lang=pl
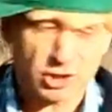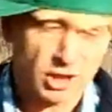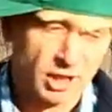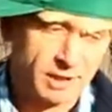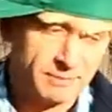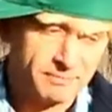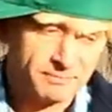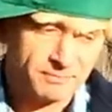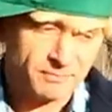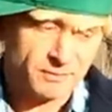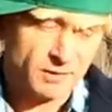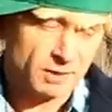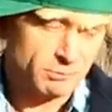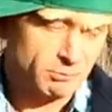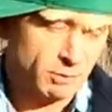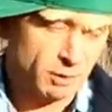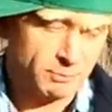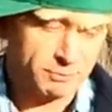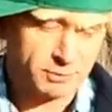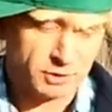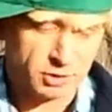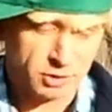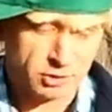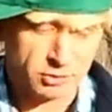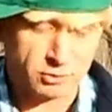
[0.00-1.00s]
że po
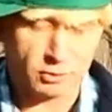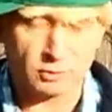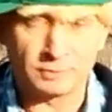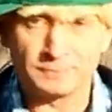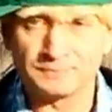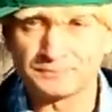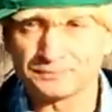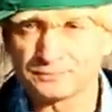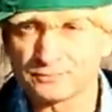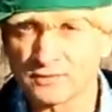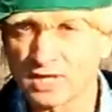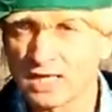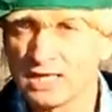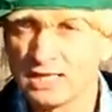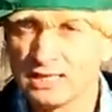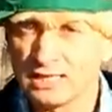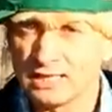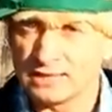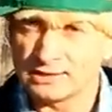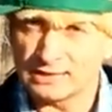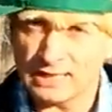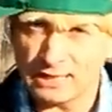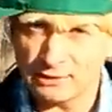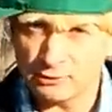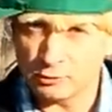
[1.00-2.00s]
prostu
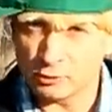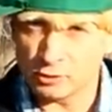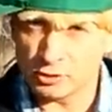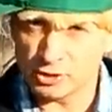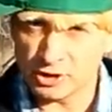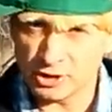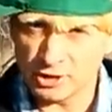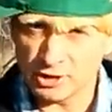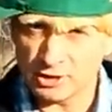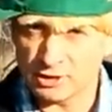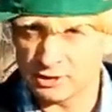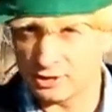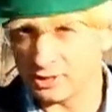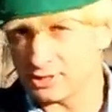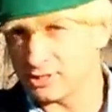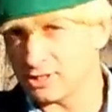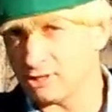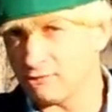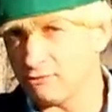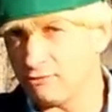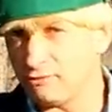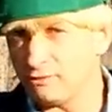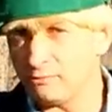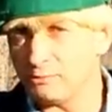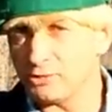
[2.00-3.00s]
rajtuzy
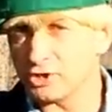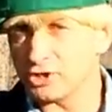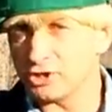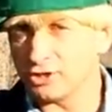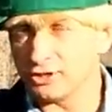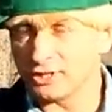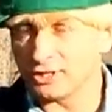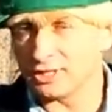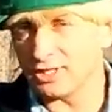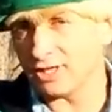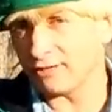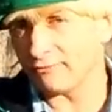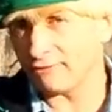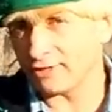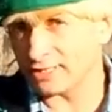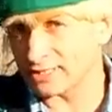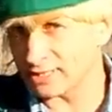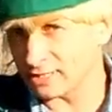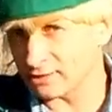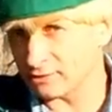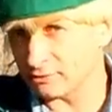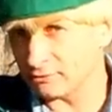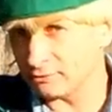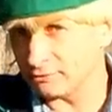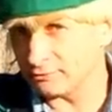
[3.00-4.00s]
zostały wymyślone dla
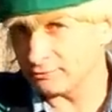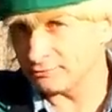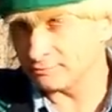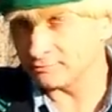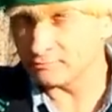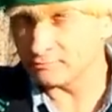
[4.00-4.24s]
facetów,